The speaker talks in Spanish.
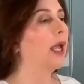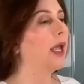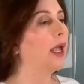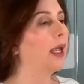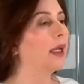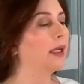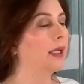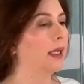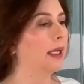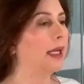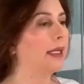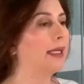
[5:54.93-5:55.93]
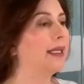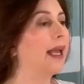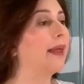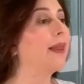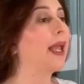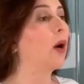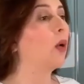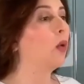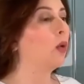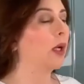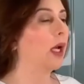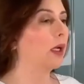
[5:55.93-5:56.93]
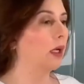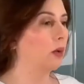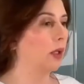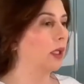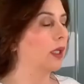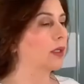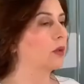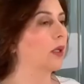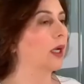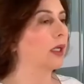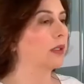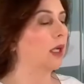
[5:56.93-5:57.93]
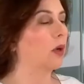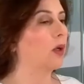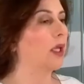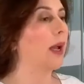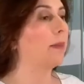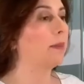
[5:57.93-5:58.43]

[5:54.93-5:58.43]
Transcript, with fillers: en la línea de una. Recuerden que es una categoría